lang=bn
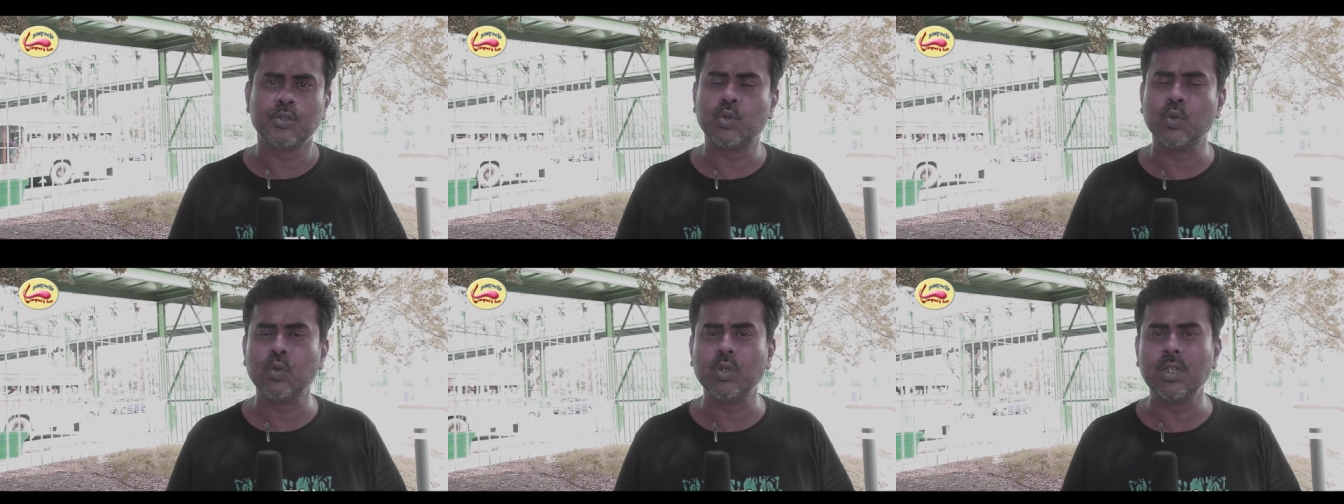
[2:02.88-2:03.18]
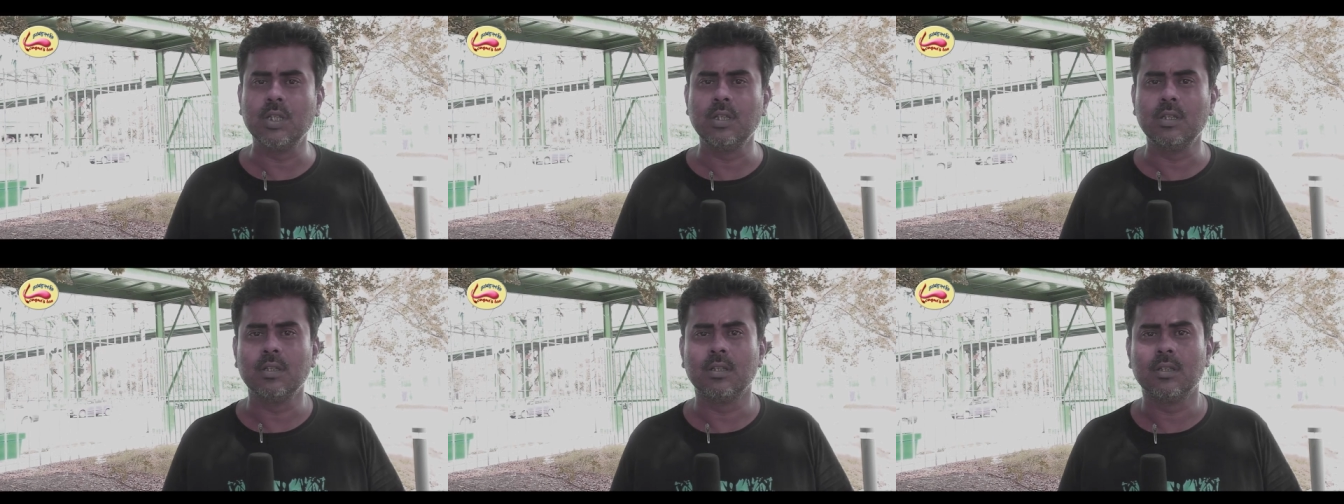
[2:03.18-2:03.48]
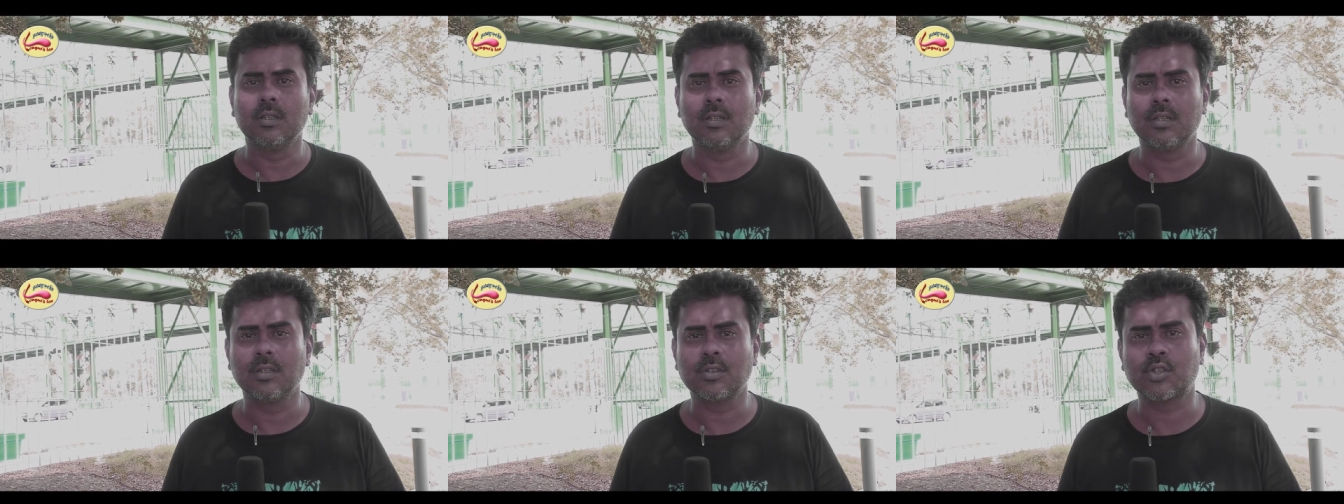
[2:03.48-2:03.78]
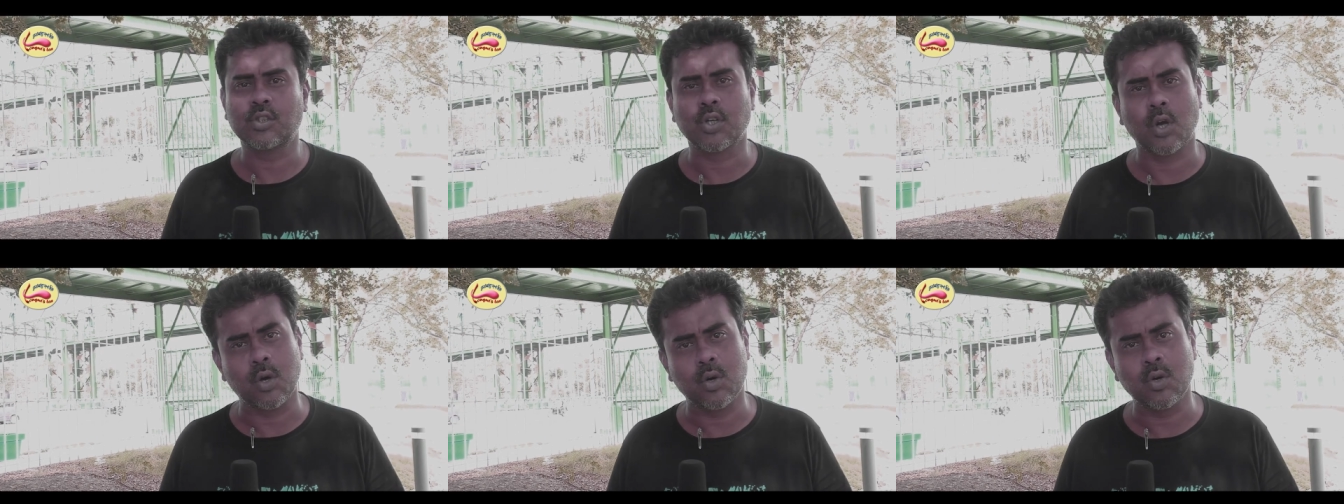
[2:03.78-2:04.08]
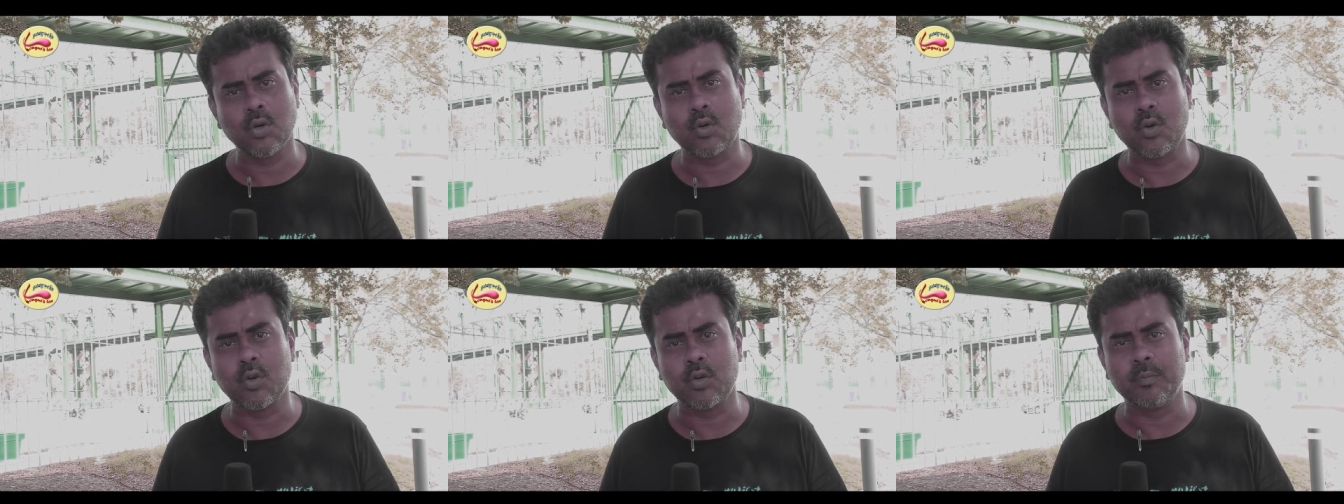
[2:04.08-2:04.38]
দুই
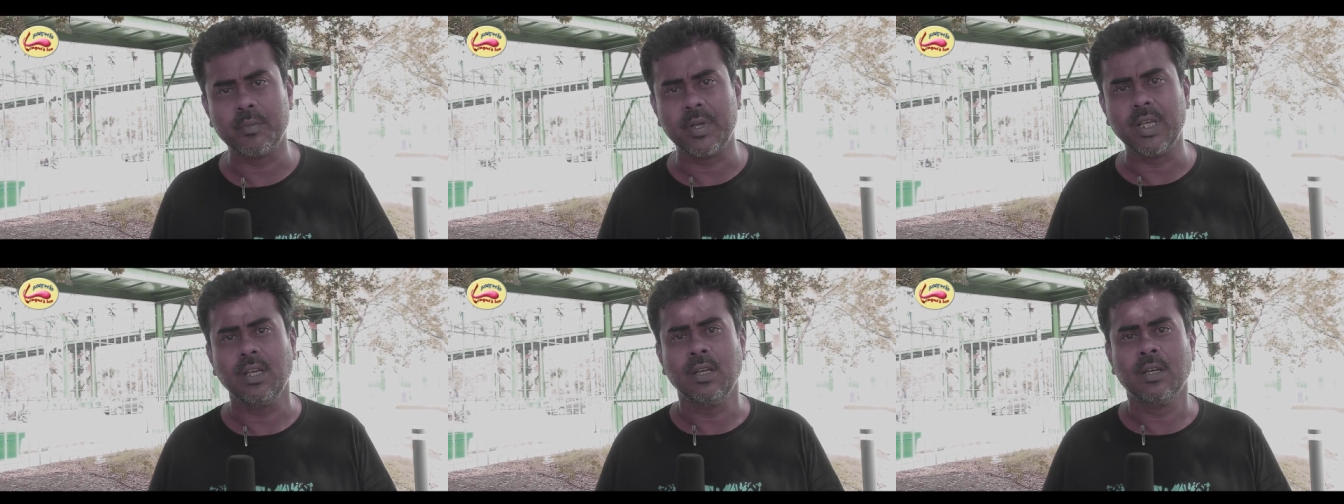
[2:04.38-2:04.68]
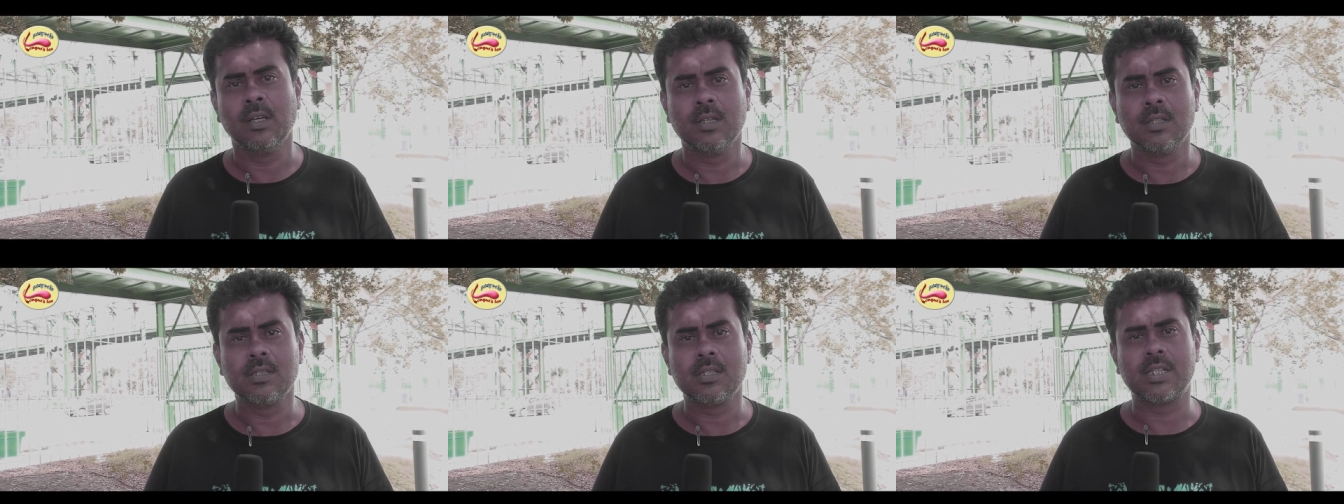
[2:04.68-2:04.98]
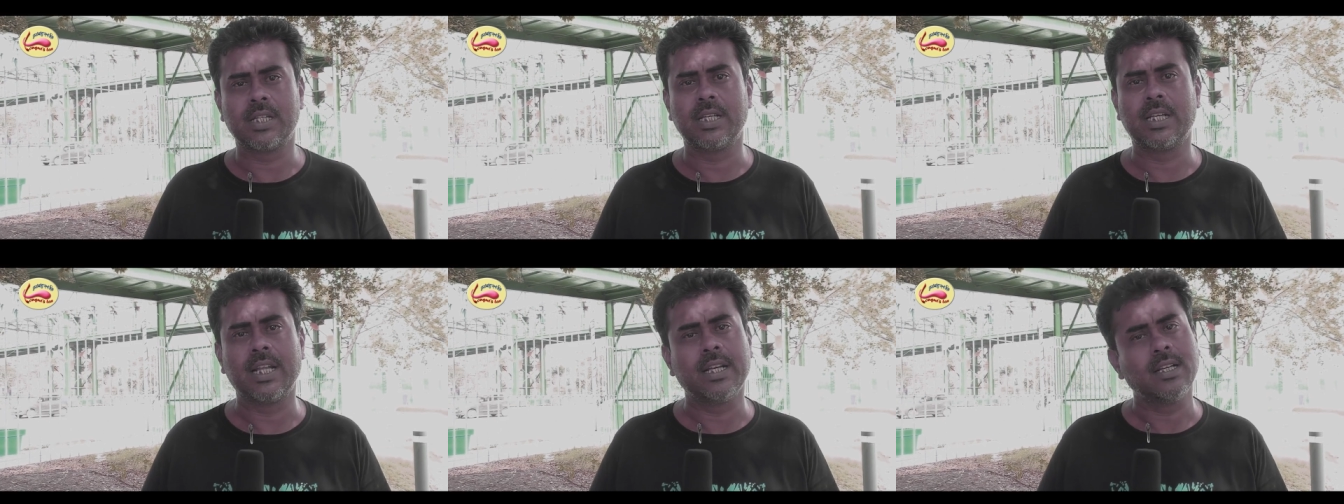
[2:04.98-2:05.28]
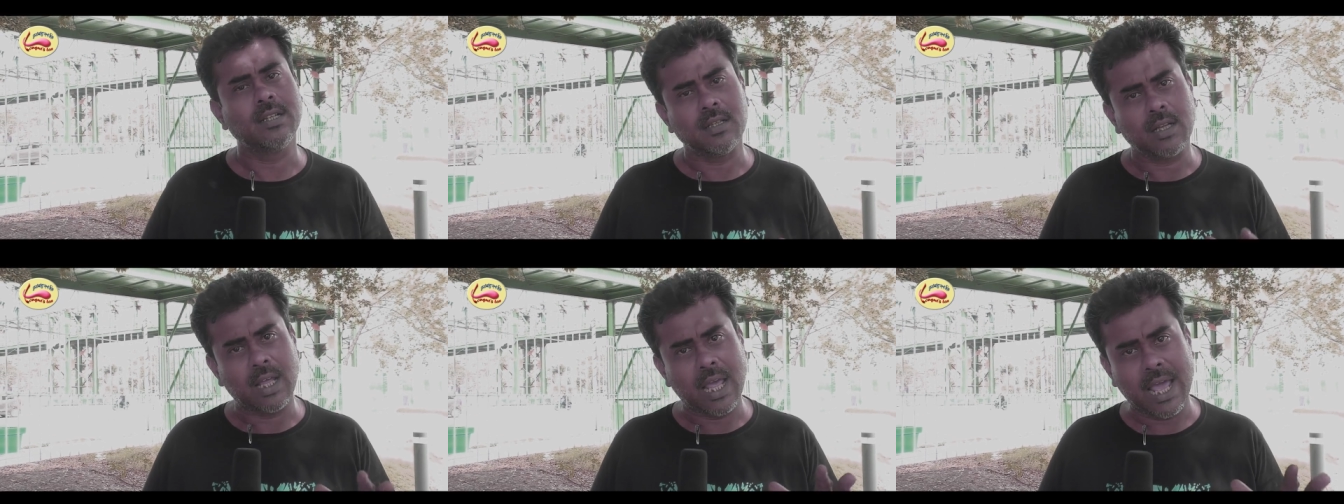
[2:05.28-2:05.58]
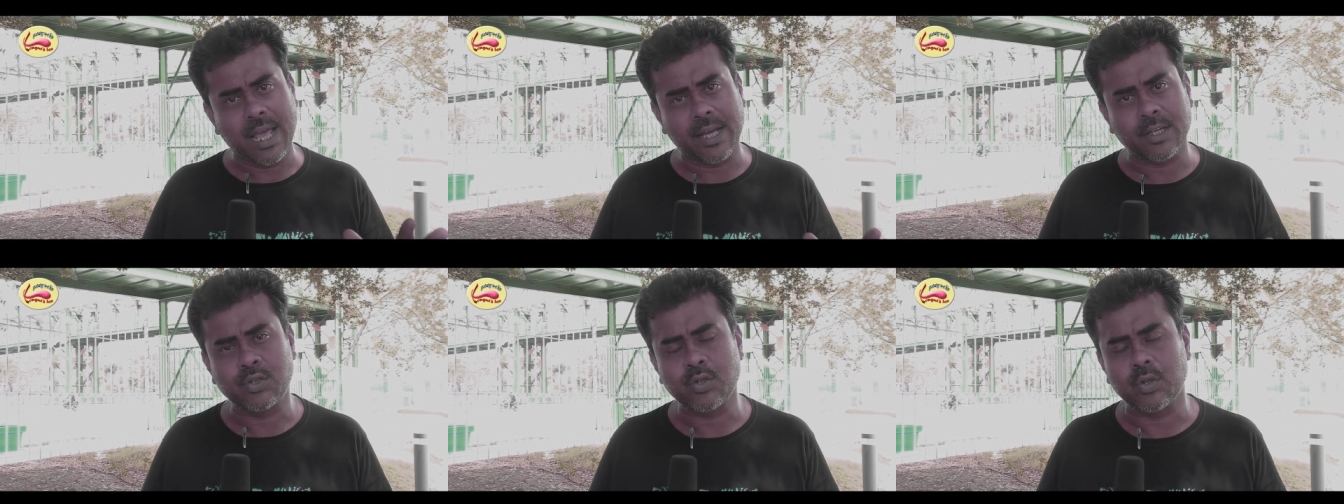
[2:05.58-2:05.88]
সহকর্মী ছিলেন
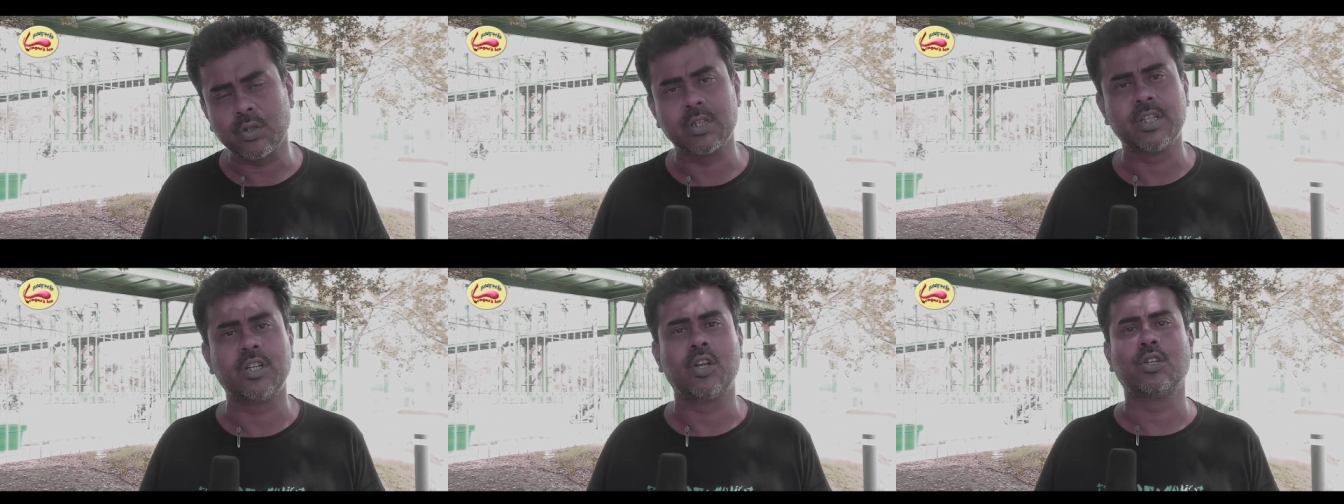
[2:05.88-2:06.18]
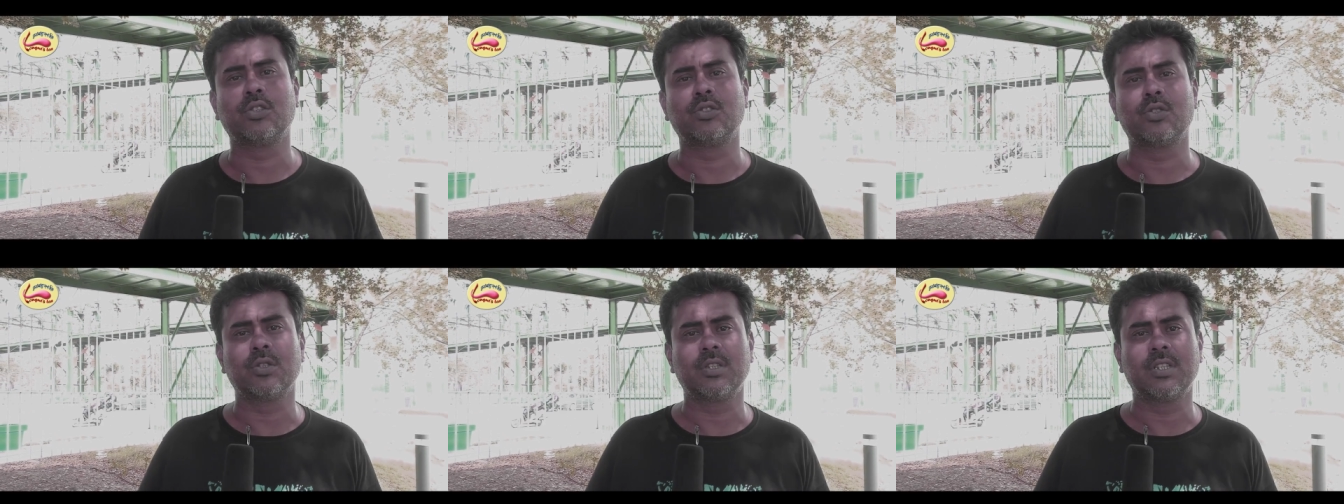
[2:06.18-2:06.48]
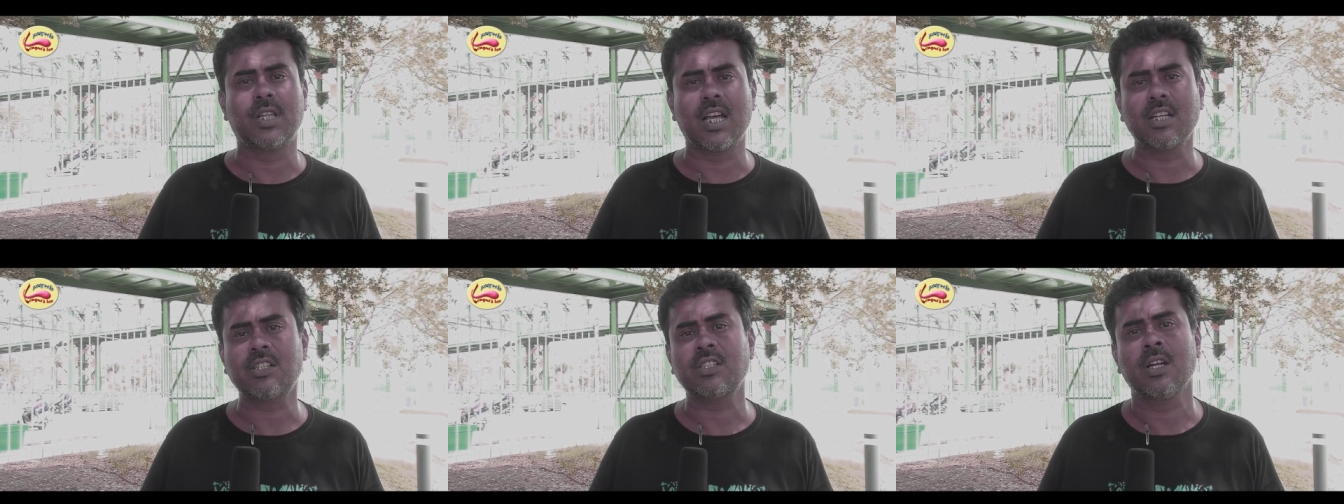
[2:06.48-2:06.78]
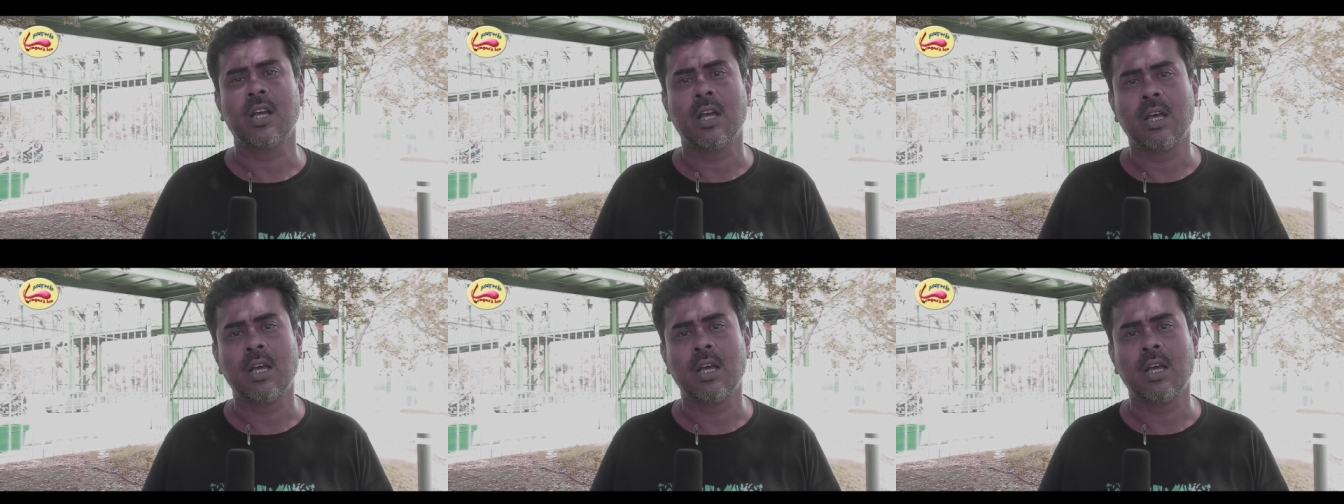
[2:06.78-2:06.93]
একজন নিরঞ্জন দাস